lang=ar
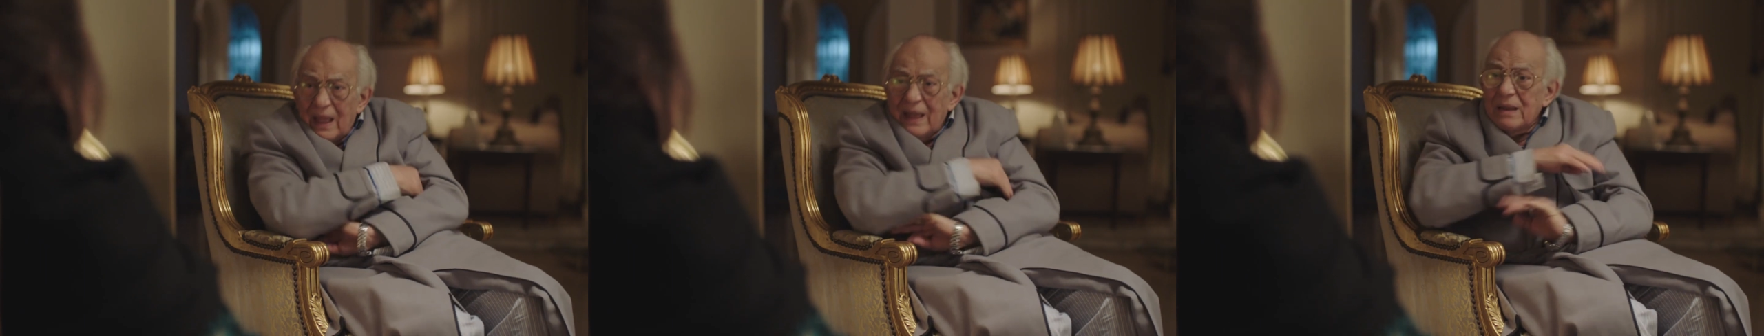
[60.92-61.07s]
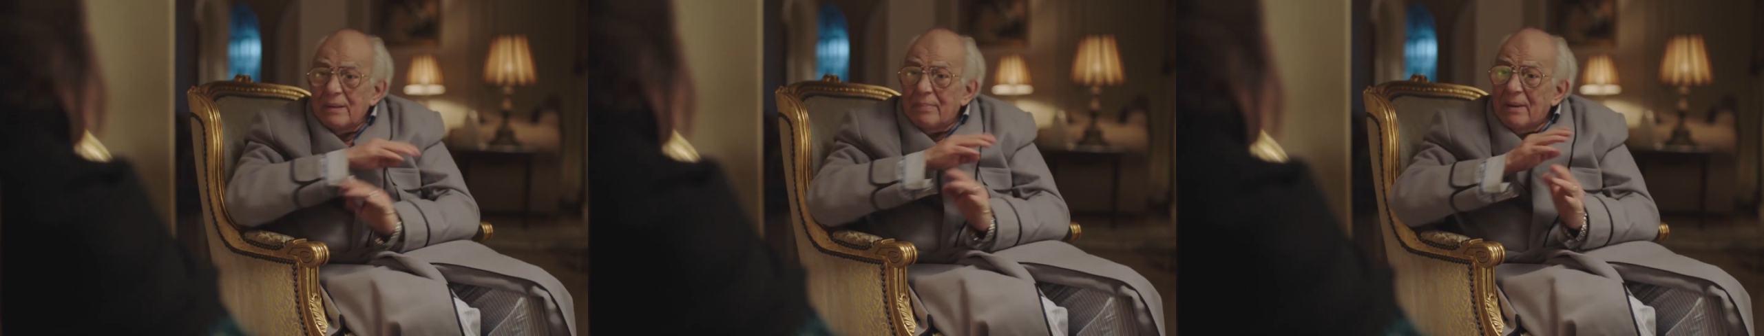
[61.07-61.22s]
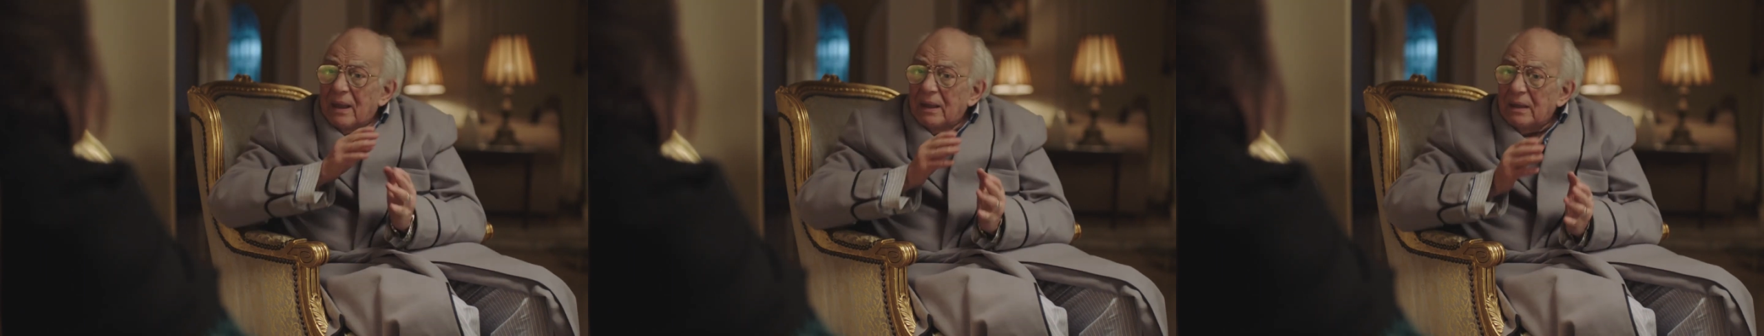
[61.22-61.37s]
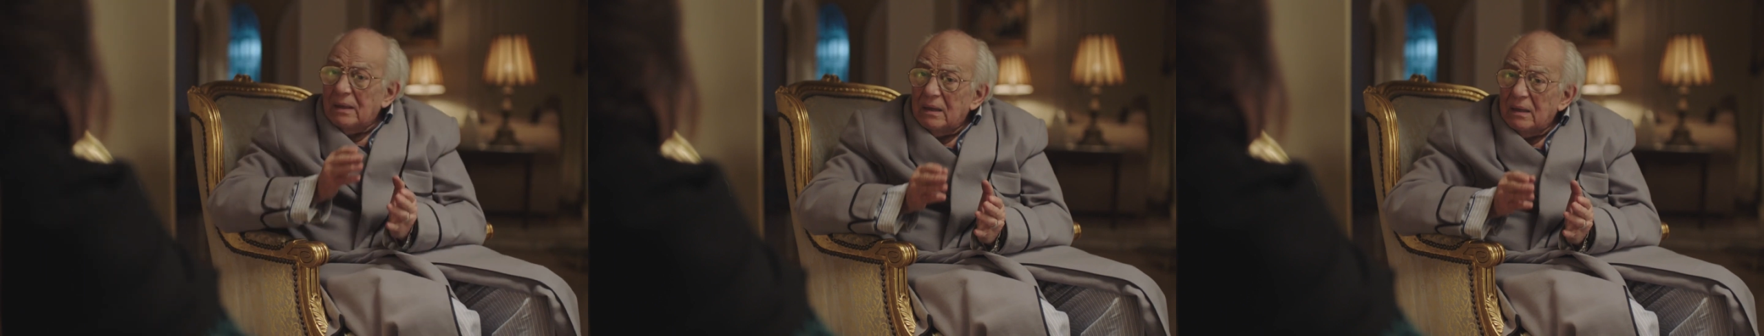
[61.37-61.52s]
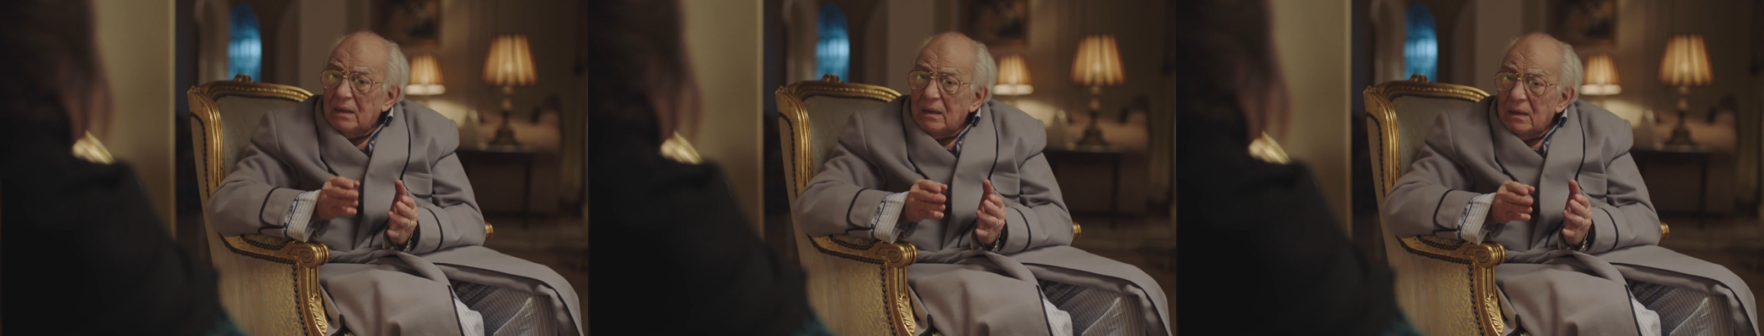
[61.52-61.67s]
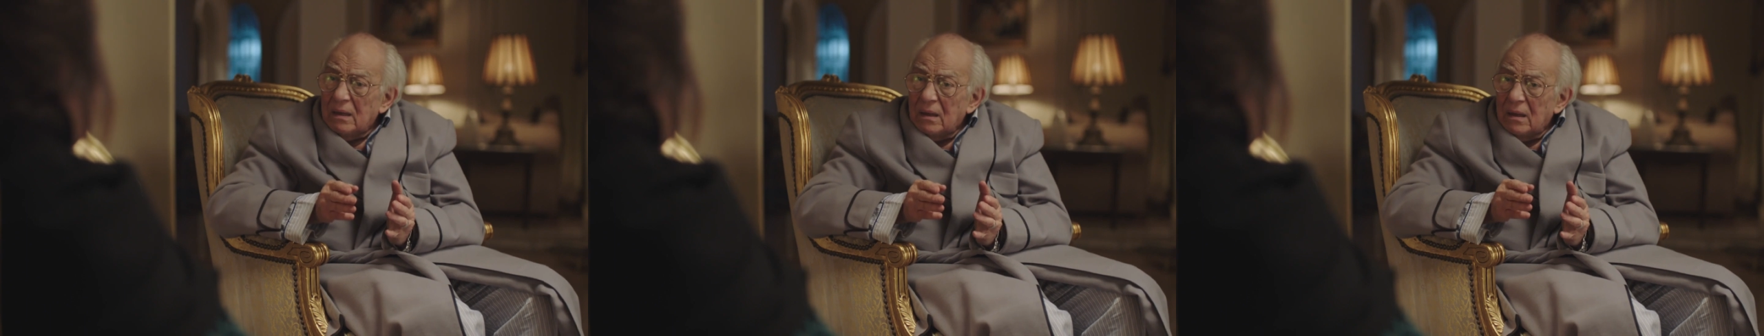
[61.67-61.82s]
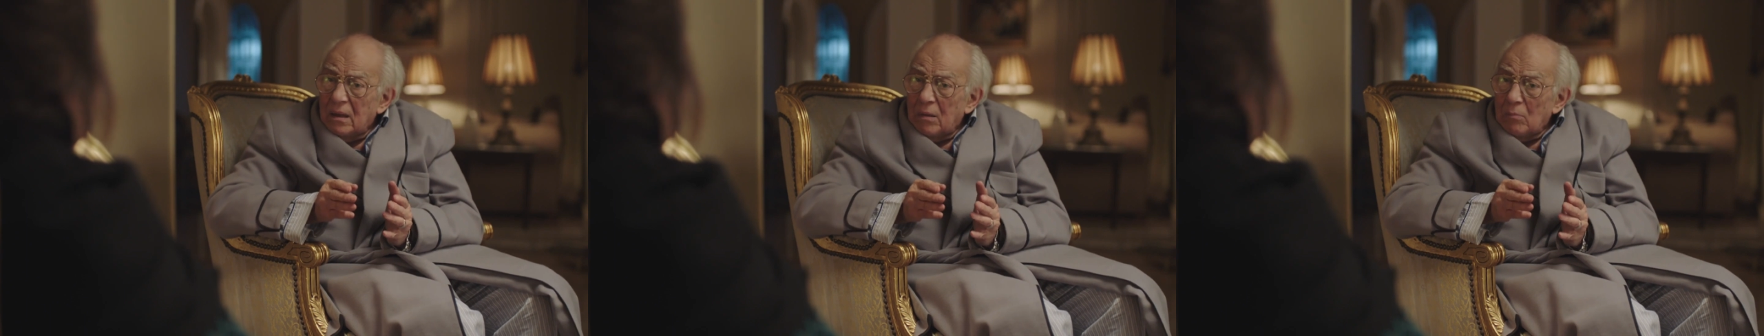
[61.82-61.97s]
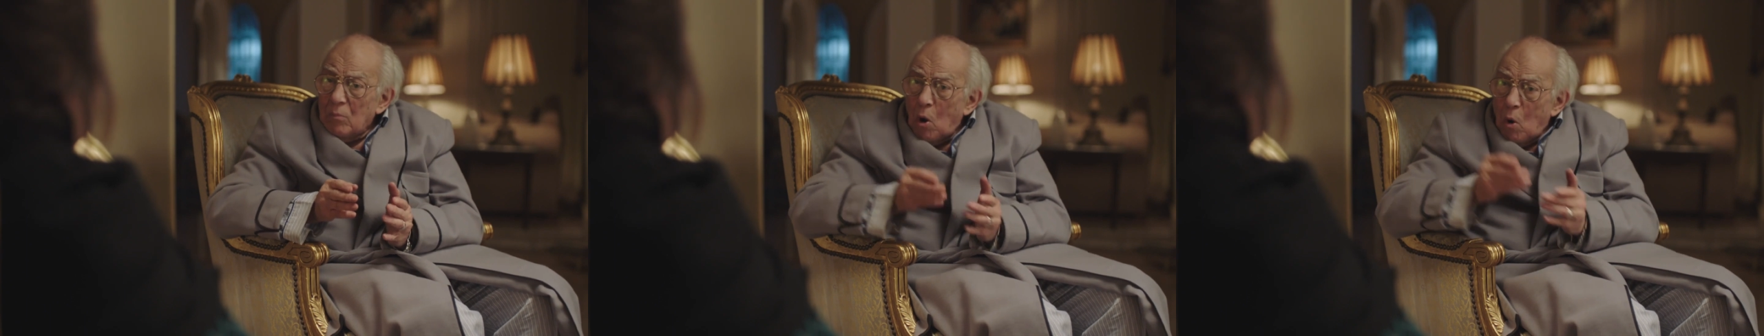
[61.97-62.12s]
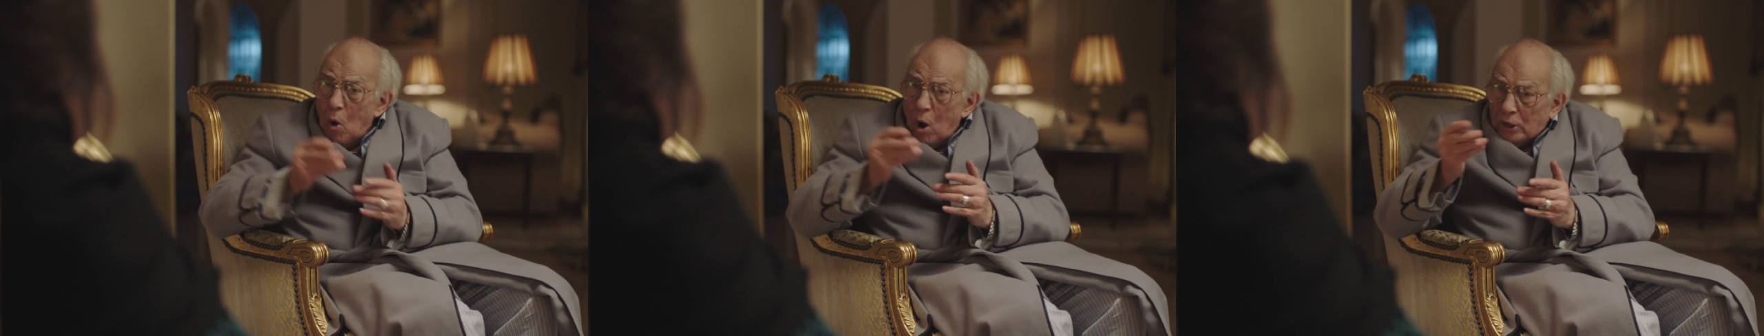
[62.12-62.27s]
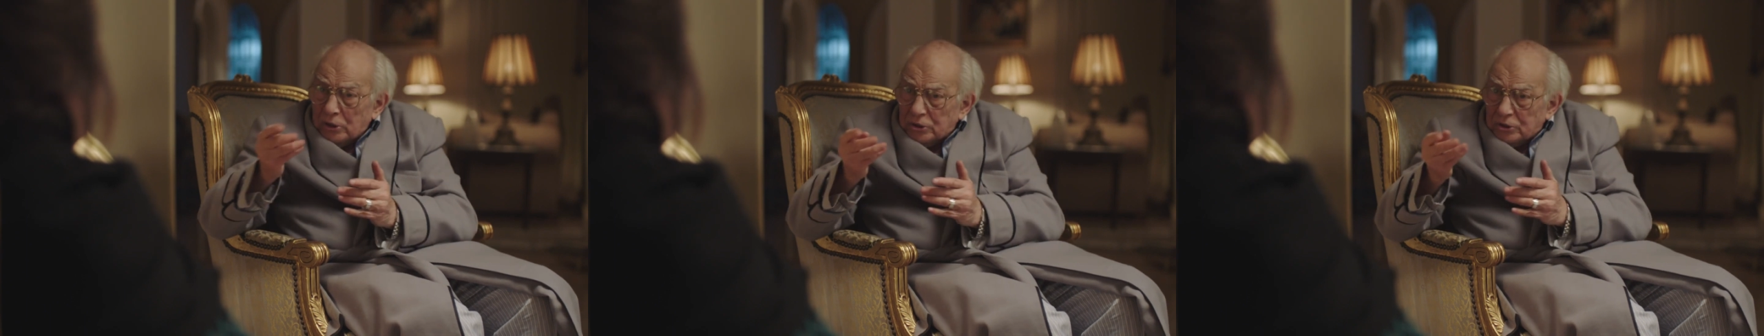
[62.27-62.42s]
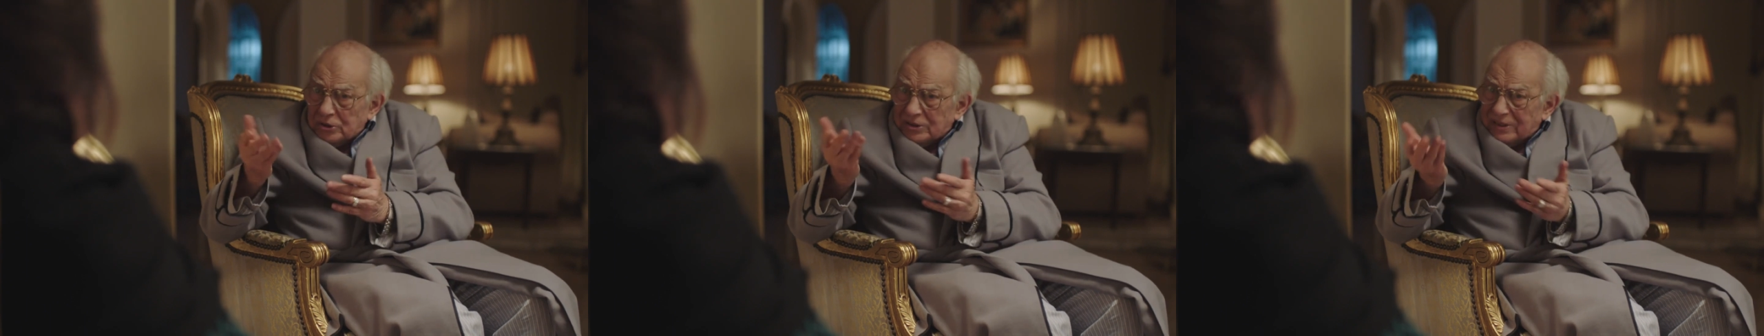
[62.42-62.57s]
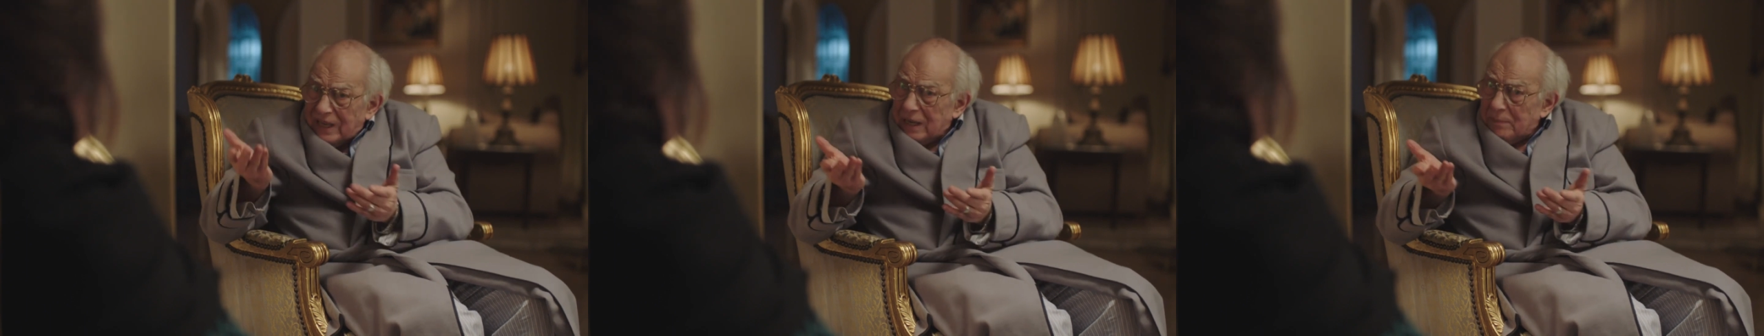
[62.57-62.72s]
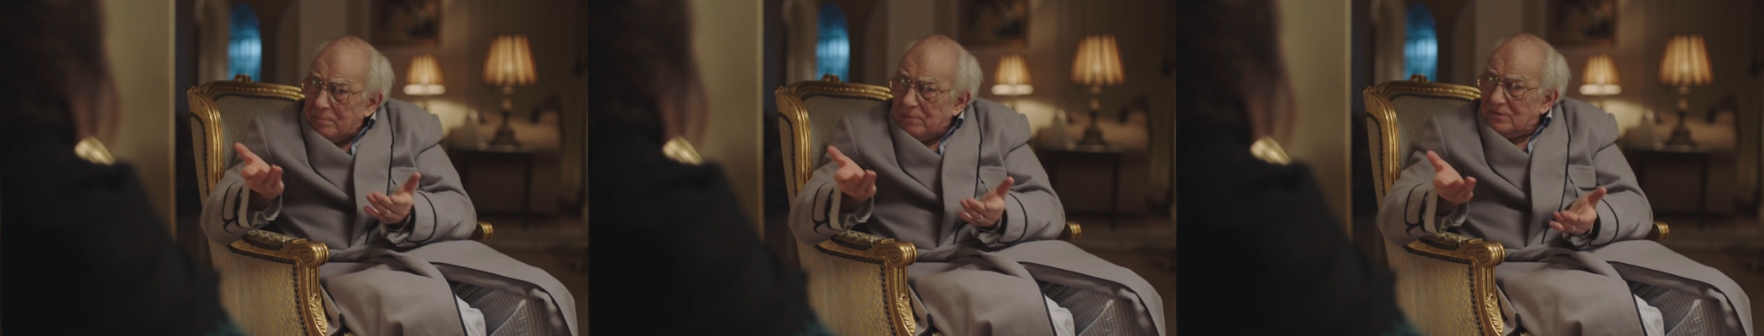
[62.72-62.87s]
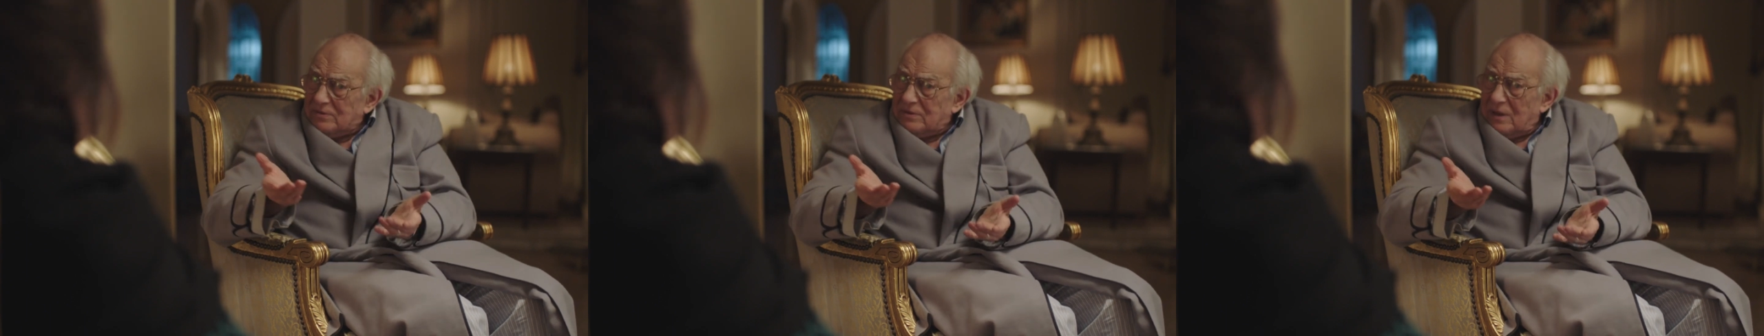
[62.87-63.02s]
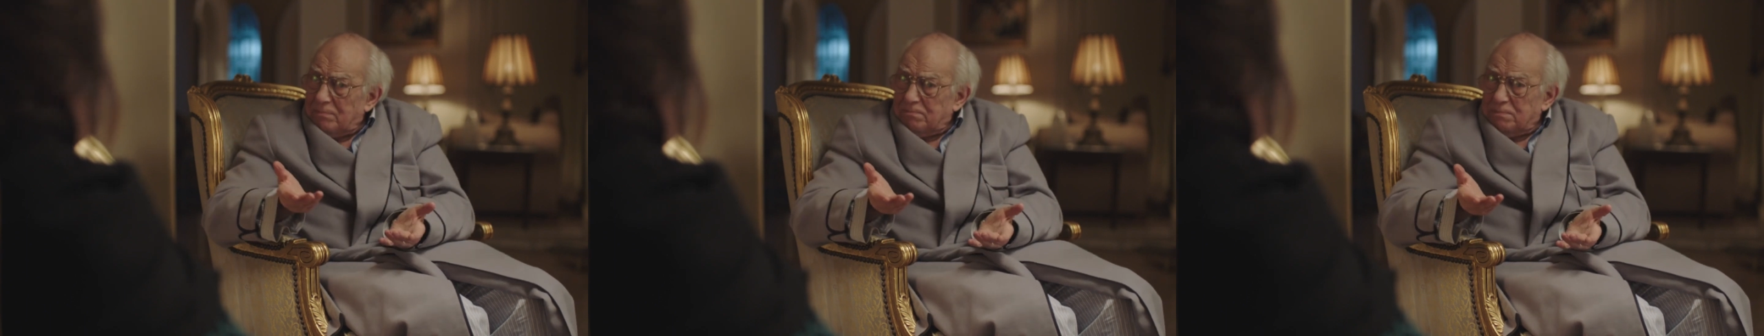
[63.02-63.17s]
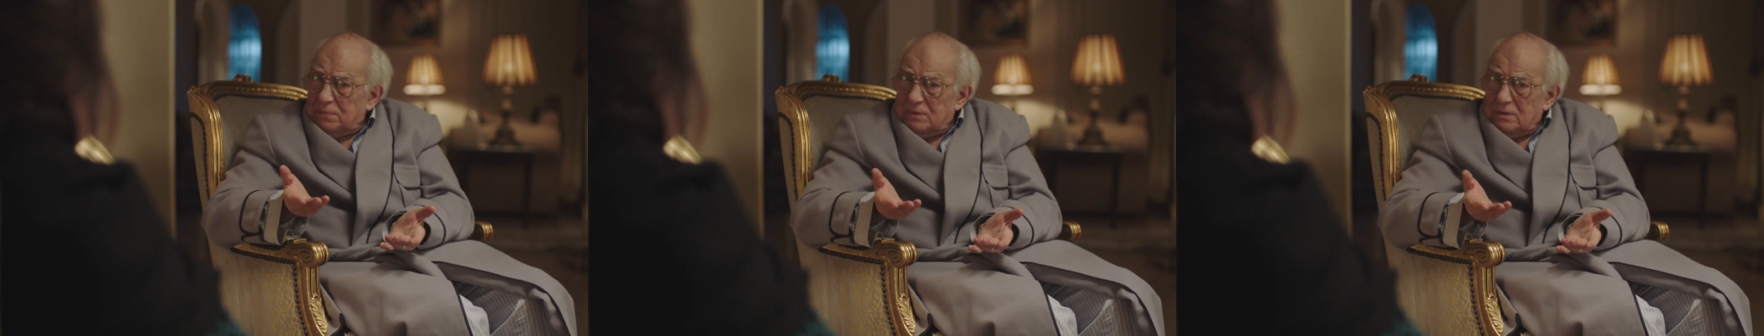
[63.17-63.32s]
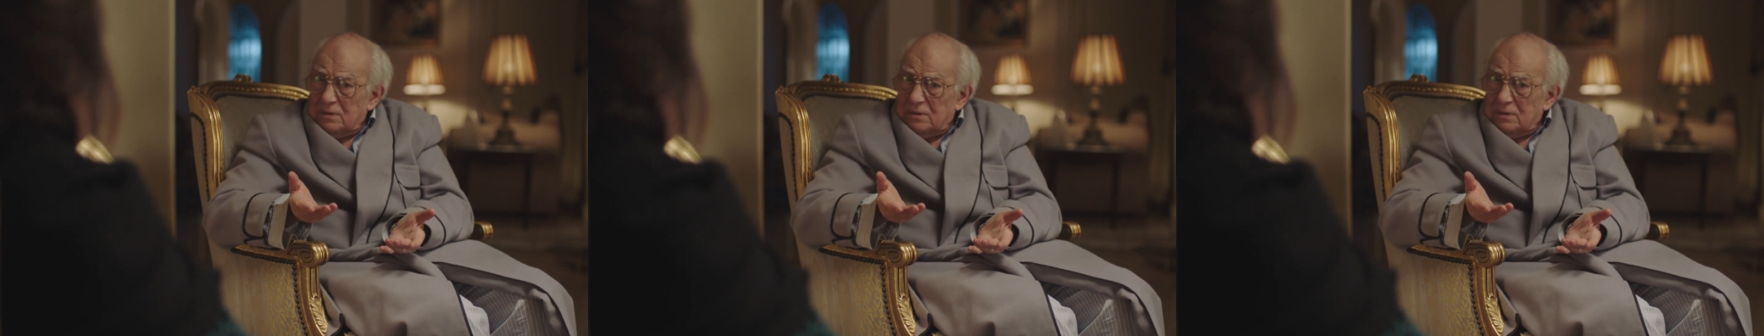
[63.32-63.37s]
انا بقى ايه ما هو وحشني زيك بالظبط